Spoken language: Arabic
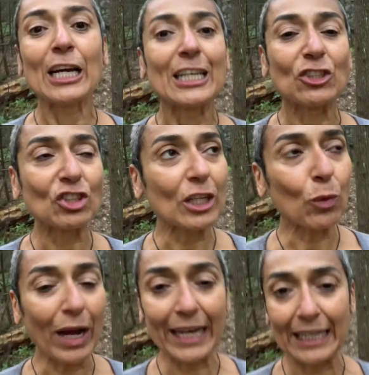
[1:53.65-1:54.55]
الشيء
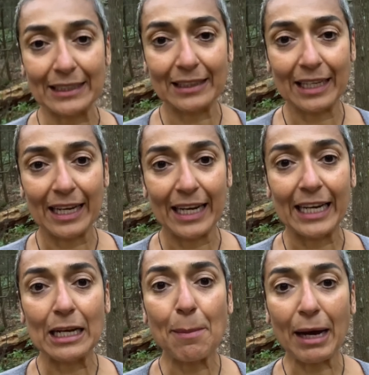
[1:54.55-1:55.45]
الوحيد
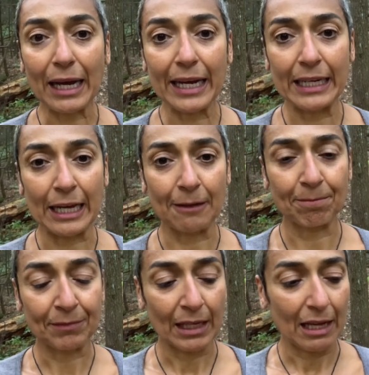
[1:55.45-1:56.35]
اللي بقينا
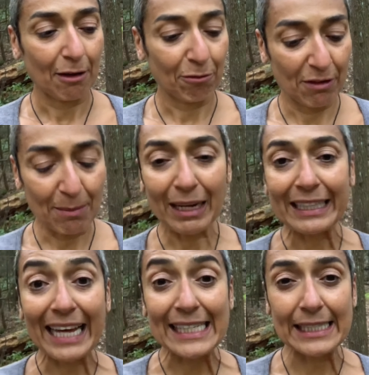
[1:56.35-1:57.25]
في
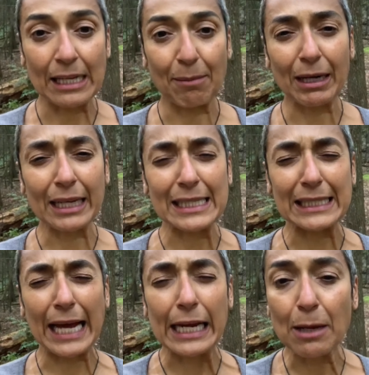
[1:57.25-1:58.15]
مركزنا مركز
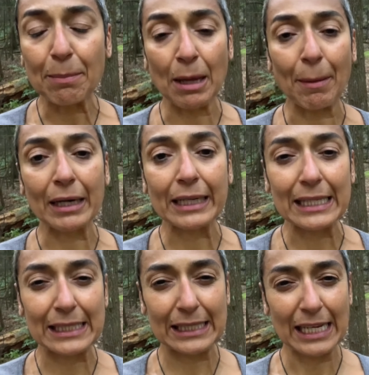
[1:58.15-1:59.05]
قلبنا
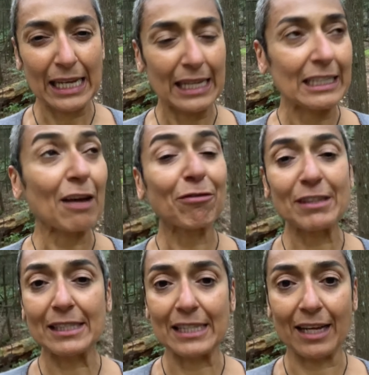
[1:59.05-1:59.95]
مركز
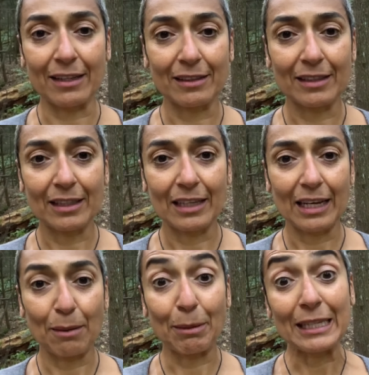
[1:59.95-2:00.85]
نفسنا
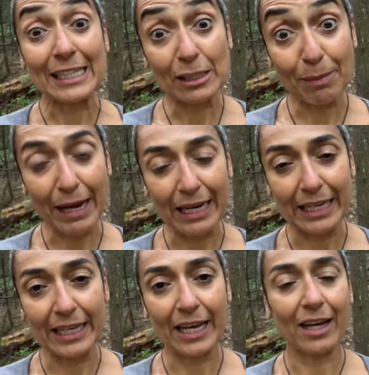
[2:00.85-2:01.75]
بالنسبة
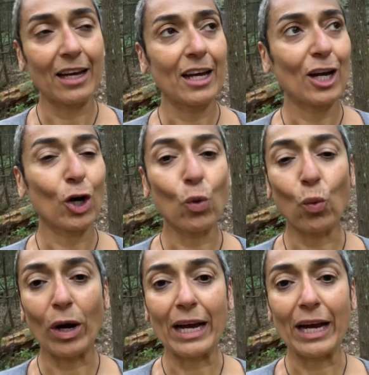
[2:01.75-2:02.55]
إلي هو